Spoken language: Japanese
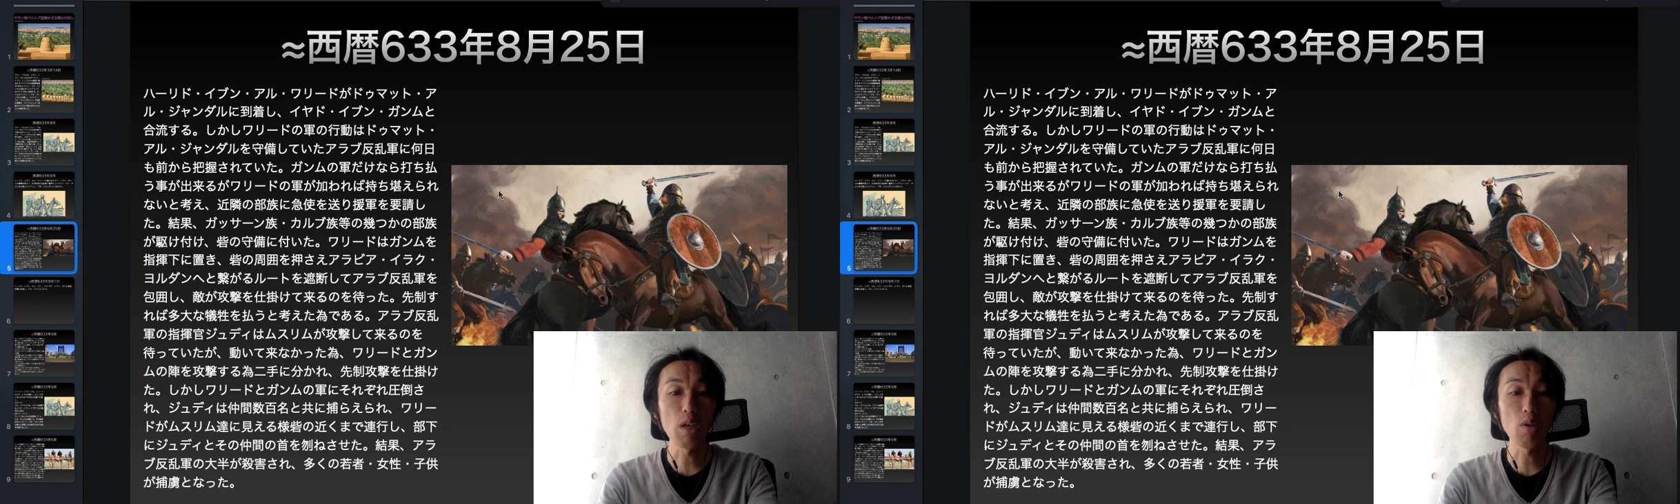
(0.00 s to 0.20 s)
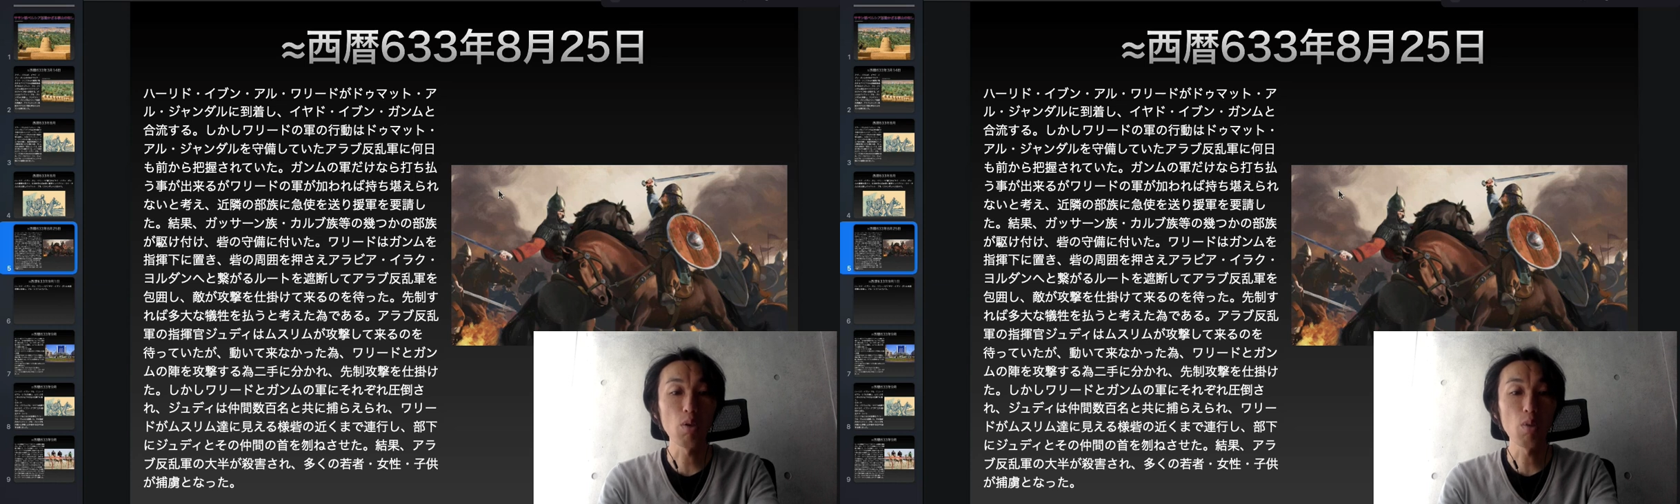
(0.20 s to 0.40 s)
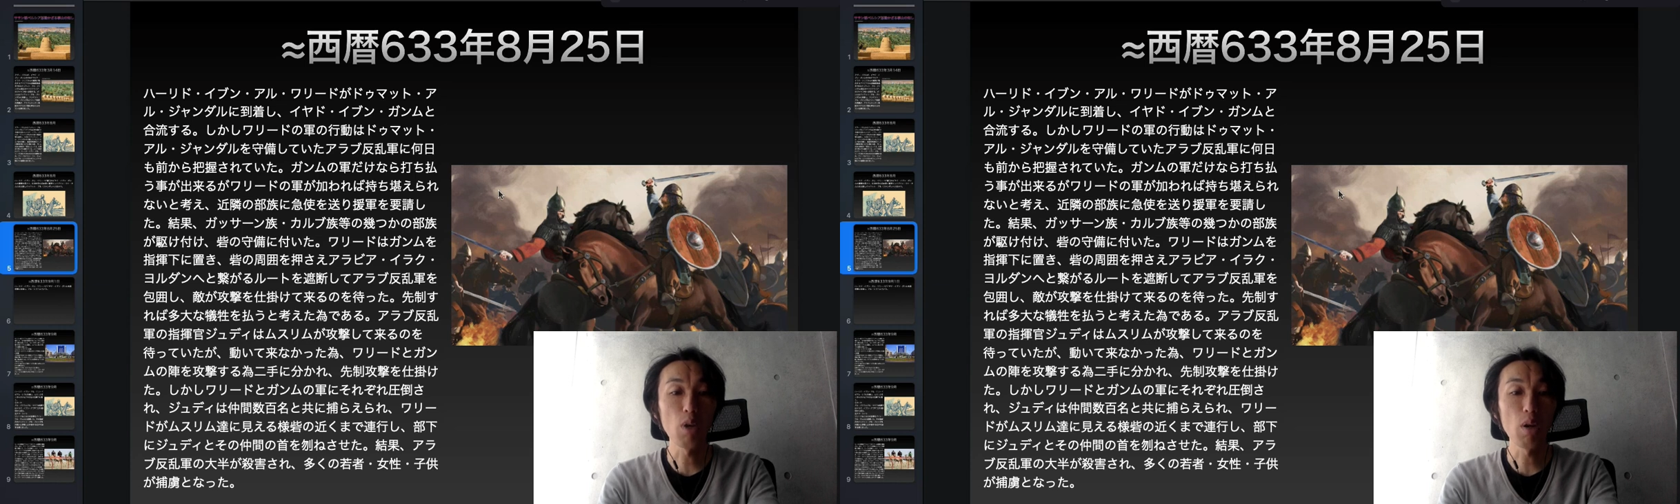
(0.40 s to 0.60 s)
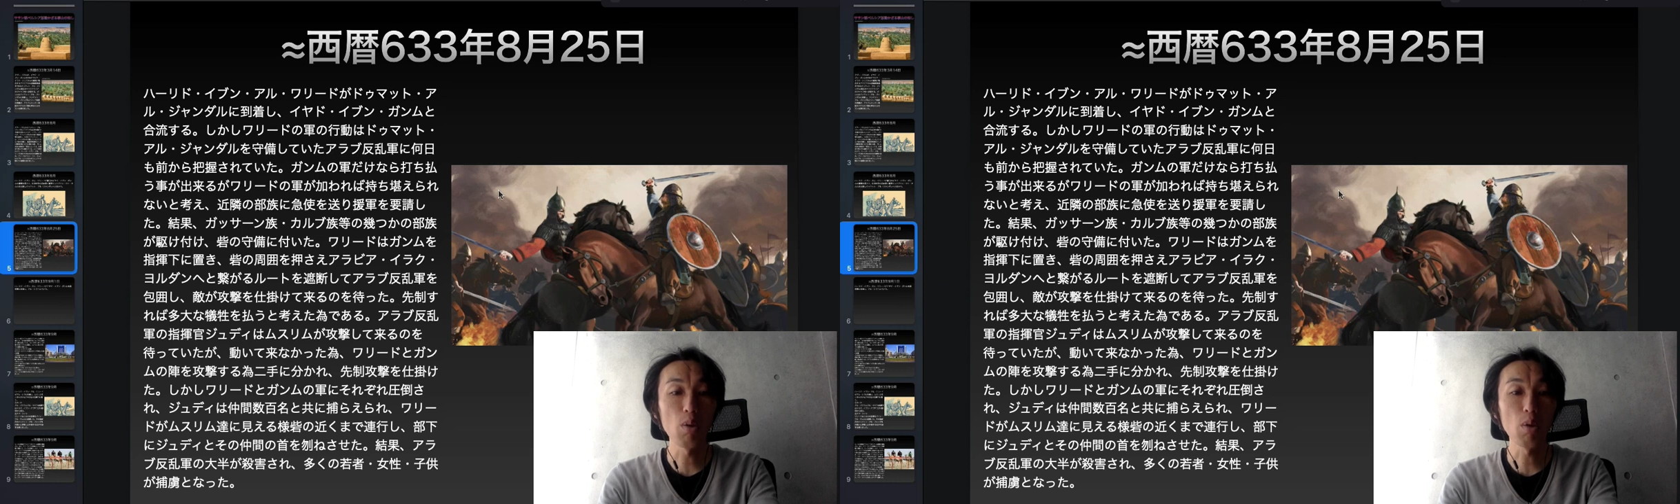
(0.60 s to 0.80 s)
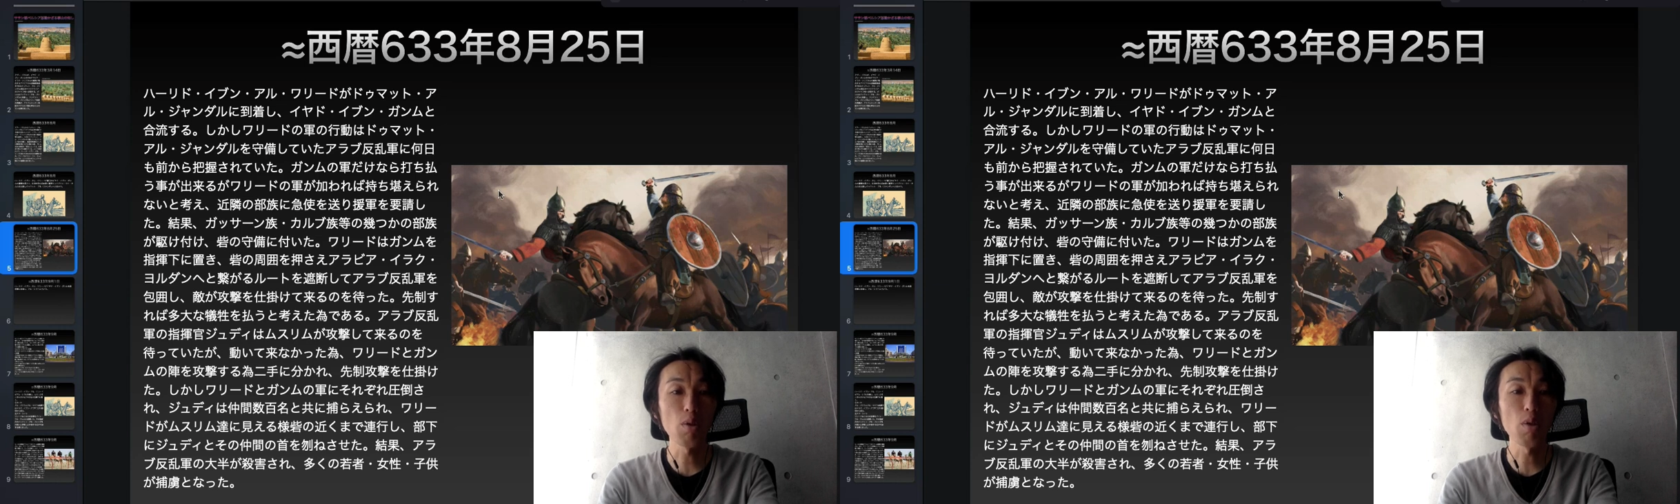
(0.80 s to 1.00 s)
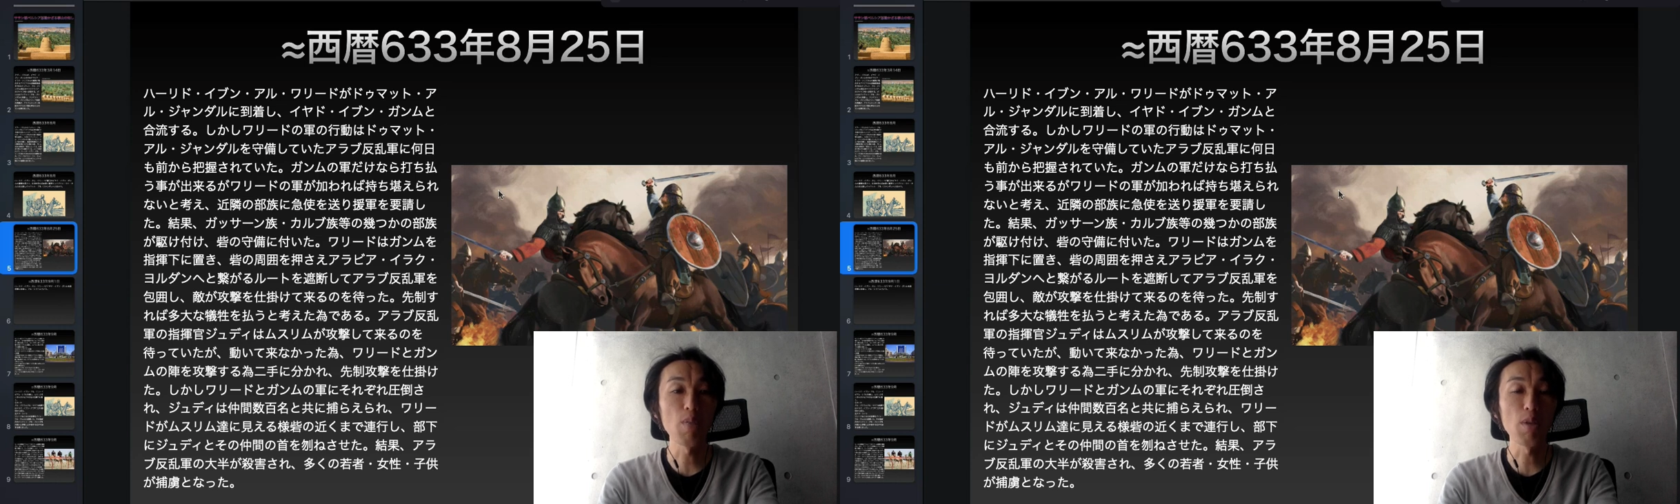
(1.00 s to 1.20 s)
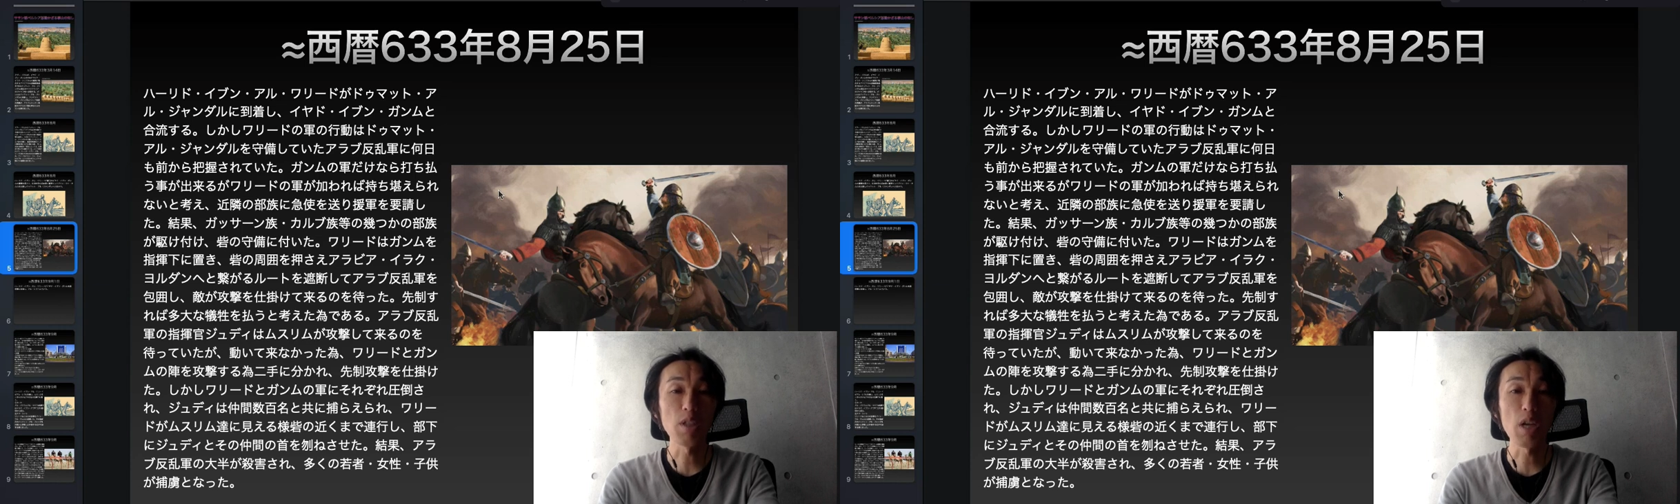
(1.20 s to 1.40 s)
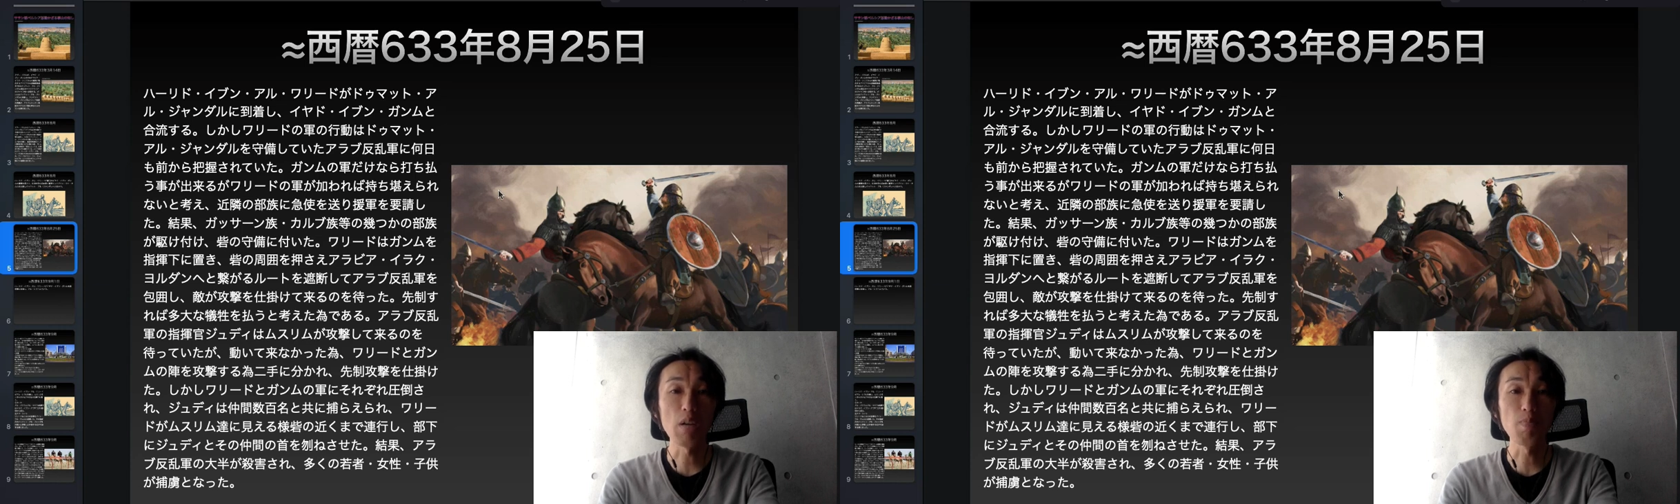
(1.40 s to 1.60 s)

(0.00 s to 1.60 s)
子供が捕虜となりました